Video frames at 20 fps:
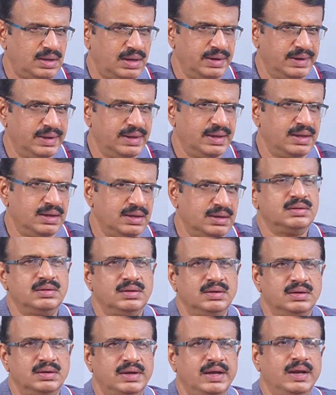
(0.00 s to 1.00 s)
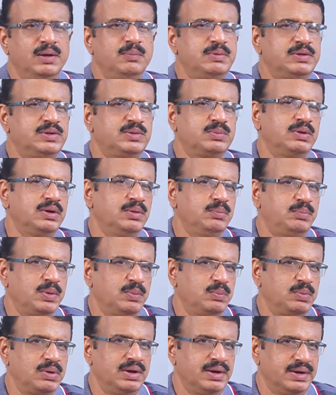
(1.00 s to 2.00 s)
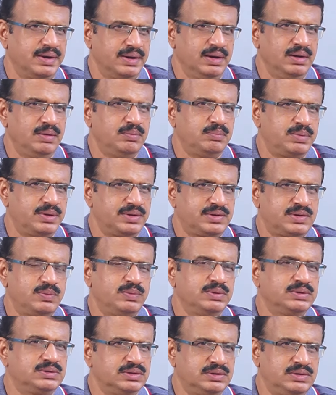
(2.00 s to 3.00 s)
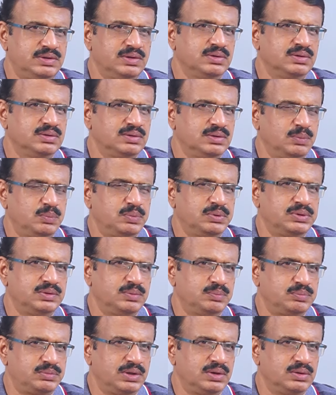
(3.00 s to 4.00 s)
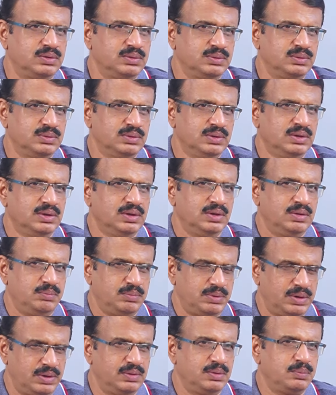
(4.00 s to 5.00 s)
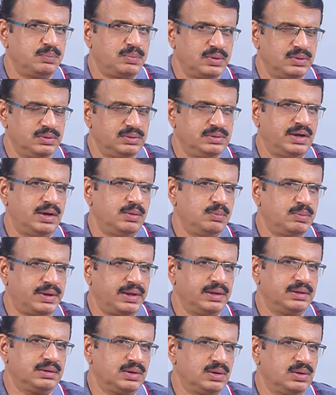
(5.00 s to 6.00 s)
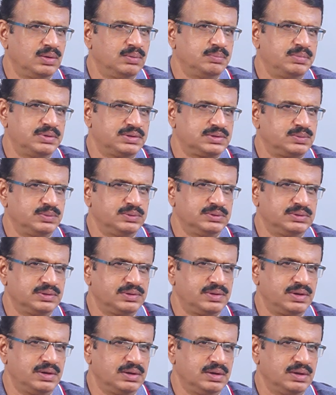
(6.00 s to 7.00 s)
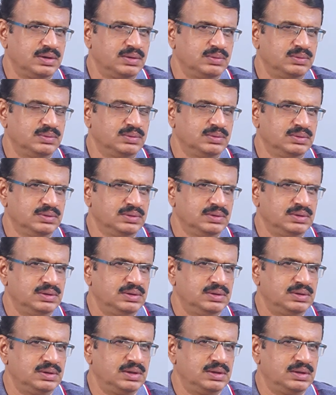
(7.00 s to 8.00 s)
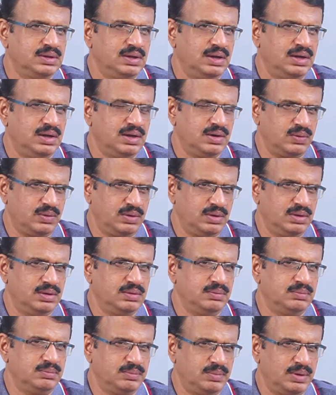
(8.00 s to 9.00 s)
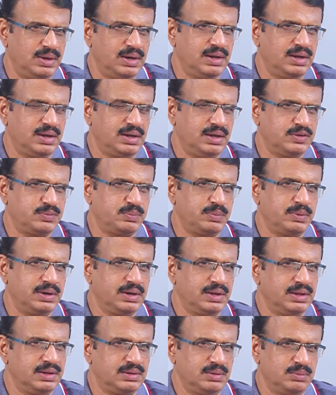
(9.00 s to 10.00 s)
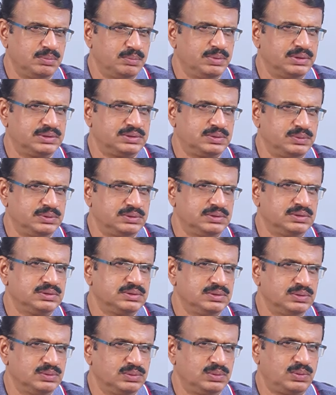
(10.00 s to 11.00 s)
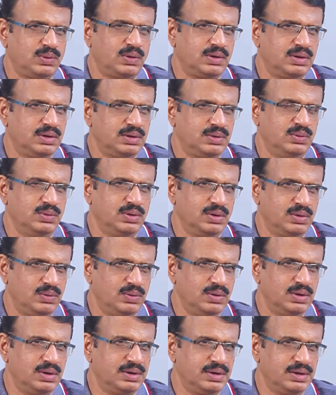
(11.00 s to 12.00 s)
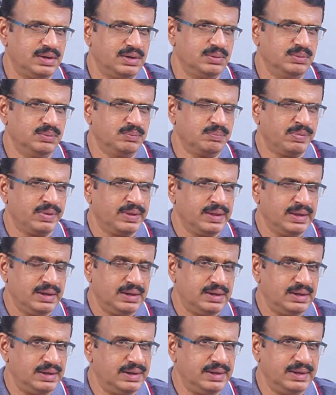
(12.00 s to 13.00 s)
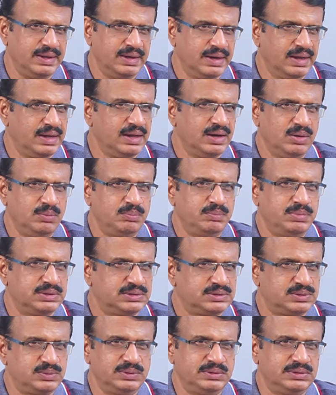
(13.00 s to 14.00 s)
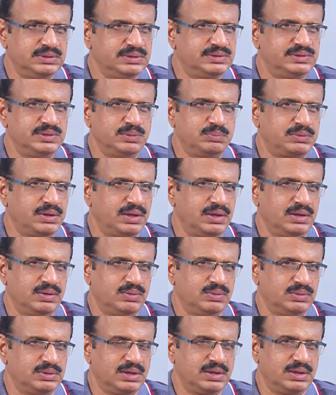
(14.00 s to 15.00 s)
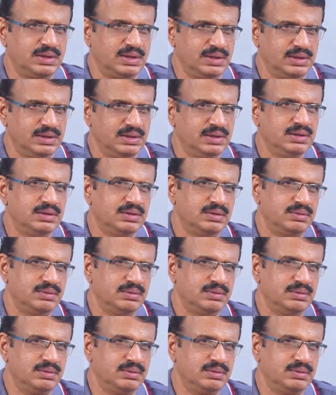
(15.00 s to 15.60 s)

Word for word: కానీ గెలిపించమని పీపుల్ని అడగల బెస్ట్ విషెస్ ఎప్పుడు చెప్తారు మనం ఇప్పుడు జాబ్కి వెళ్తున్నాం బెస్ట్ విషెస్ అంటారు లేదా ఆరోగ్యం బాగాలేక హాస్పిటల్కి వెళ్తాం బెస్ట్ విషెస్ నువ్వు త్వరగా కోలుకోవాలంటారు కానీ ఎన్నికల్లో బెస్ట్ విషెస్ చెప్తే కుదరదు కదా